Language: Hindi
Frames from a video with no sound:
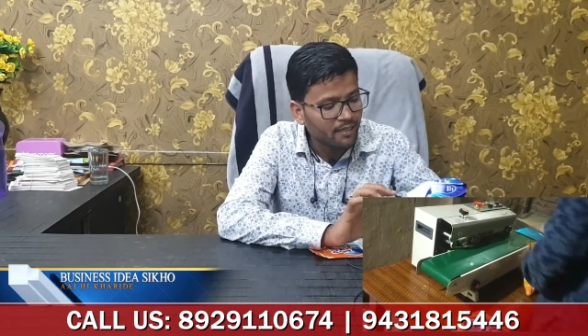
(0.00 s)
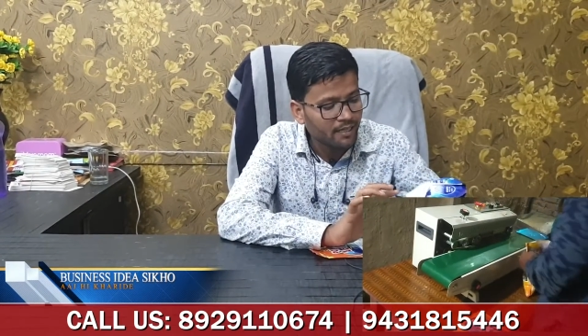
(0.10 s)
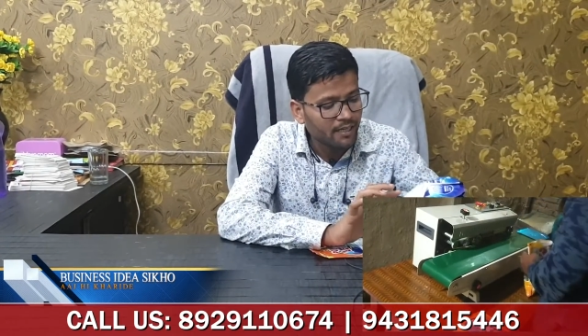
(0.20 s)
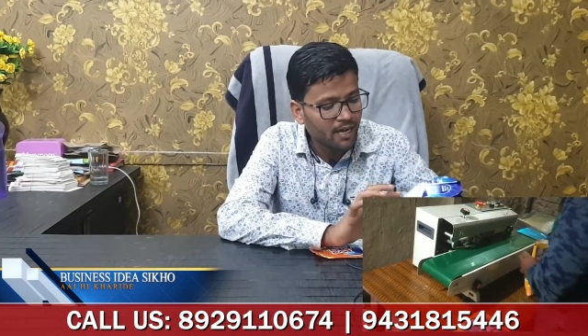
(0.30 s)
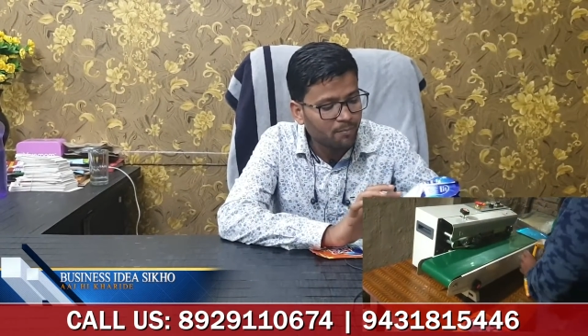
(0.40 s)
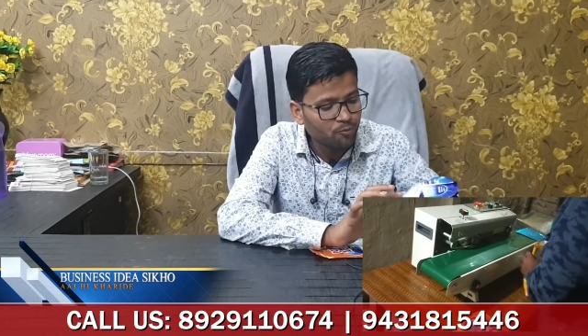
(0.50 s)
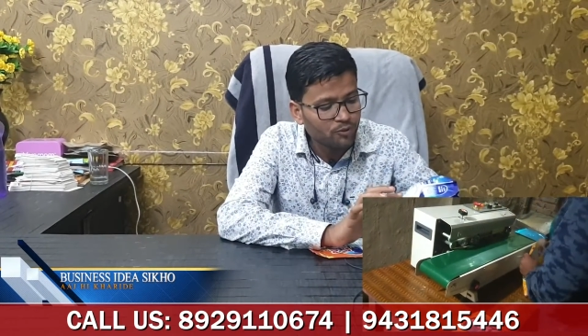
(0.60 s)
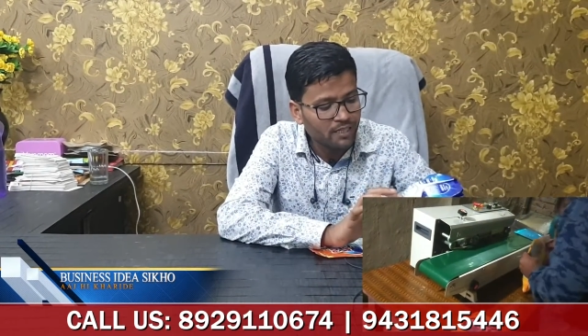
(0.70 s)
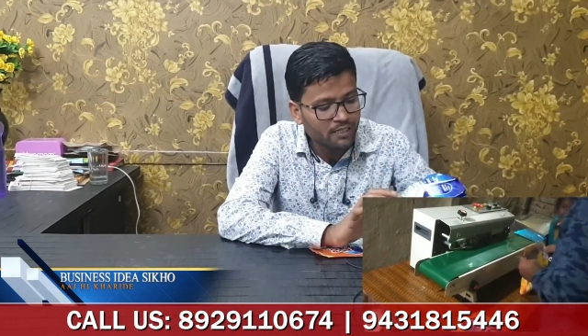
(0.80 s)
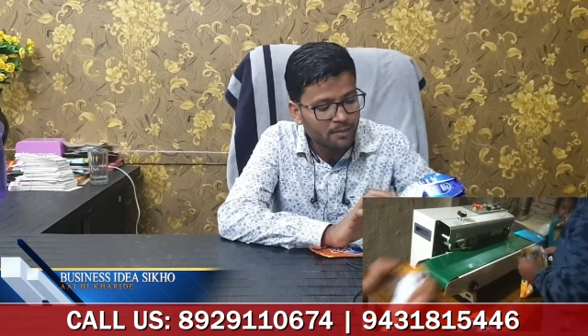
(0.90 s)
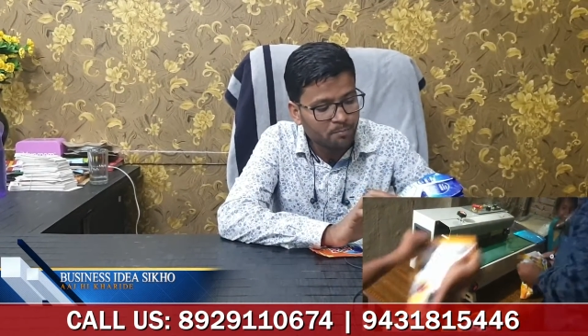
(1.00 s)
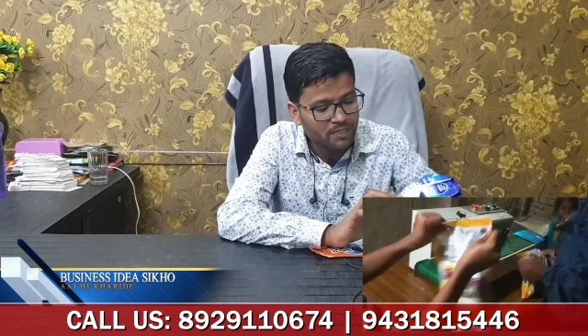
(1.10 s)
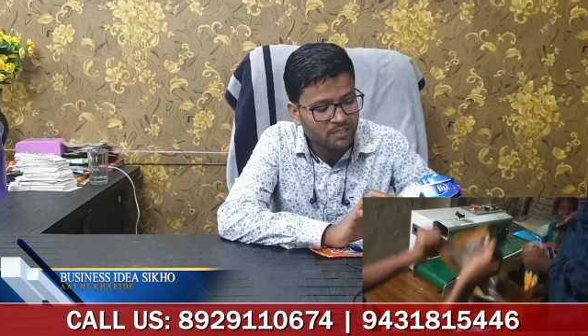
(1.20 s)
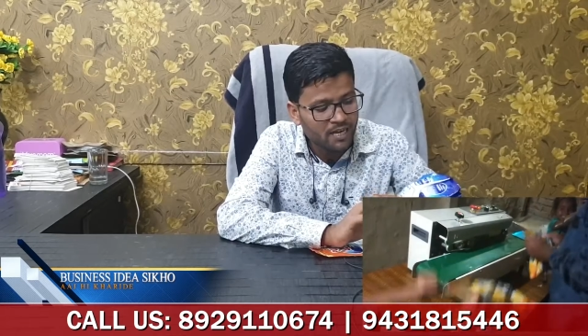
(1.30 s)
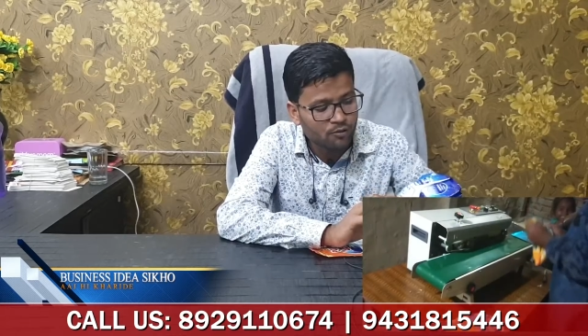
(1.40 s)
ये आपको देखिए
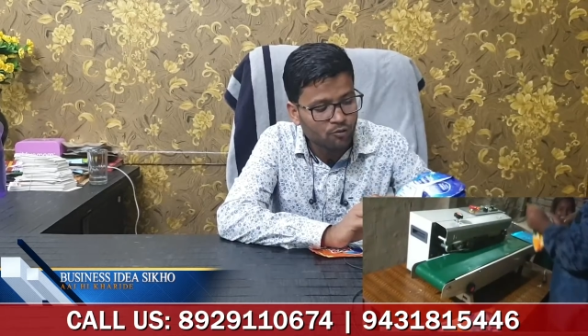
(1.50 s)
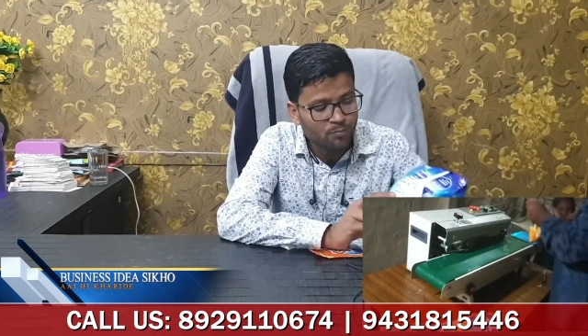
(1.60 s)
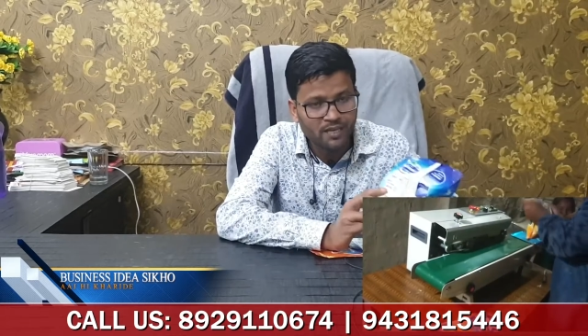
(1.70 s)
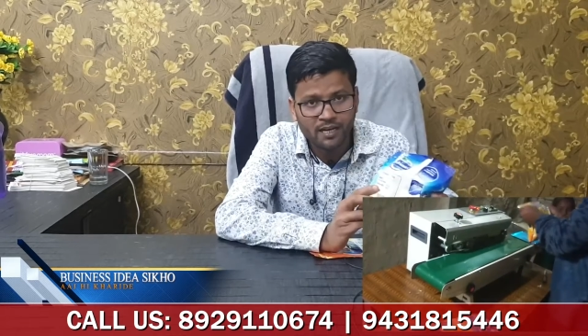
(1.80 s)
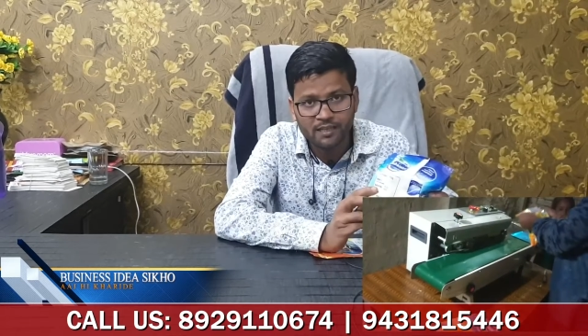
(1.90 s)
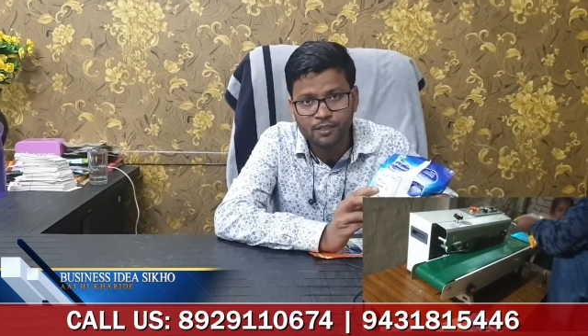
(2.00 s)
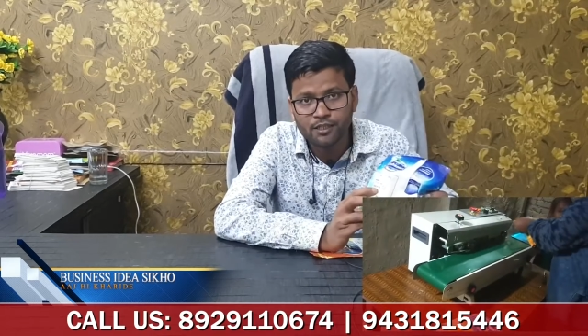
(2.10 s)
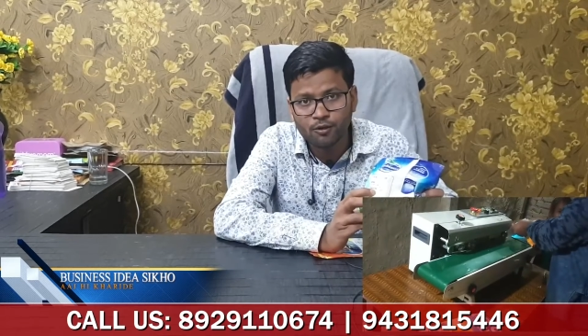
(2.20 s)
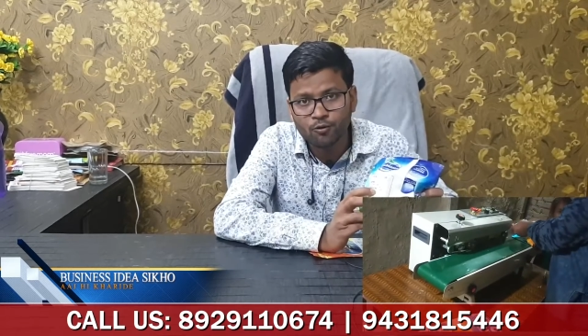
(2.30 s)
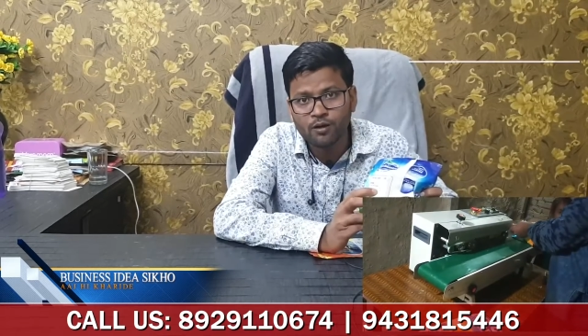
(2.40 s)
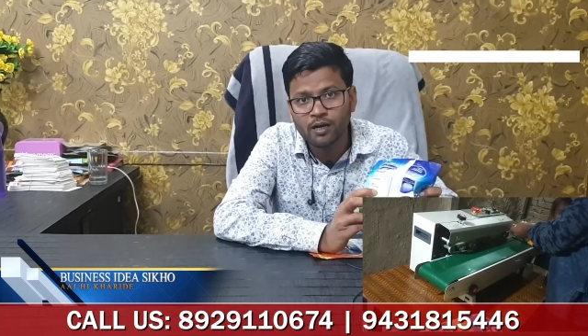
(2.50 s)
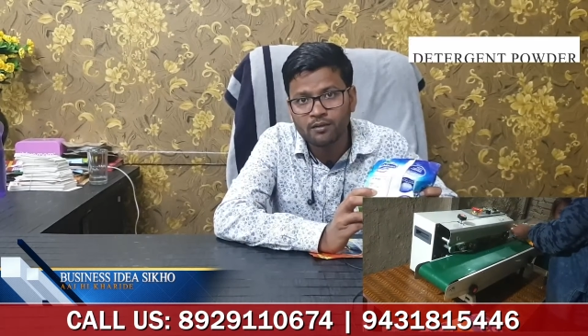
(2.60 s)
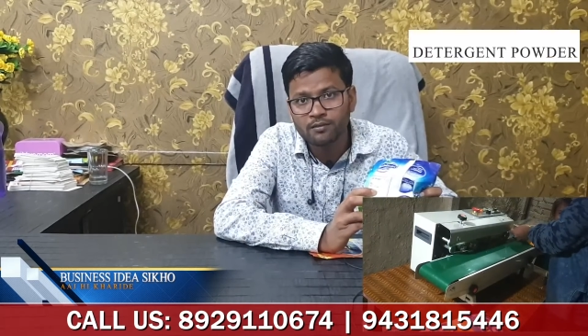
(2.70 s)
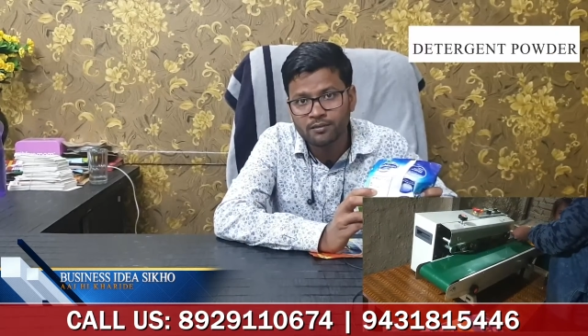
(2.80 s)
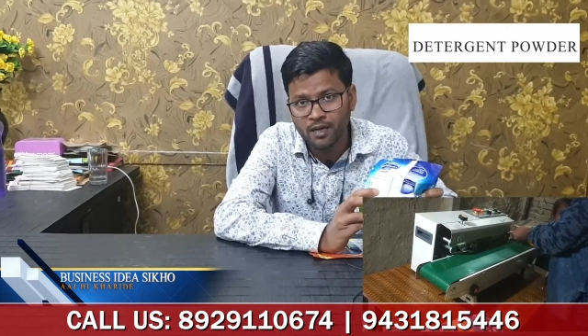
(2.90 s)
पचास रुपये है आधे किलो का
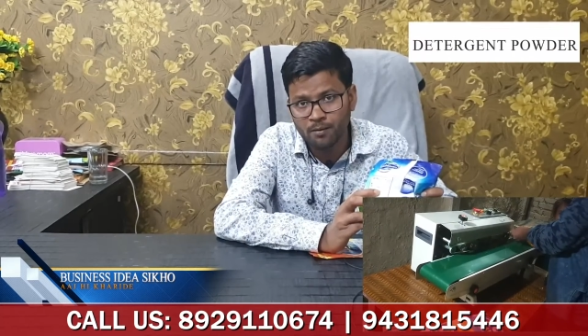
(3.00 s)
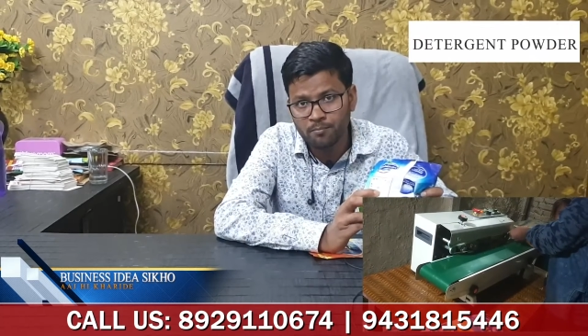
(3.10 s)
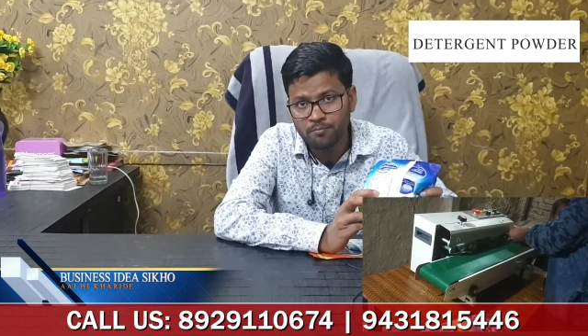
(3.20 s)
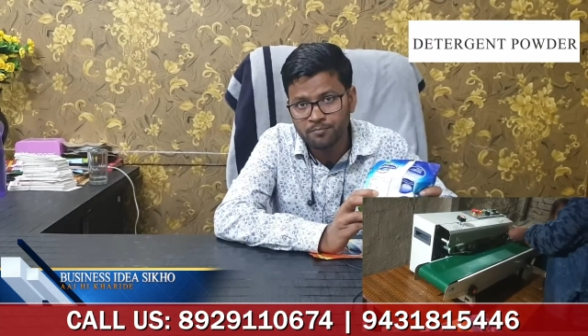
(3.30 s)
दाम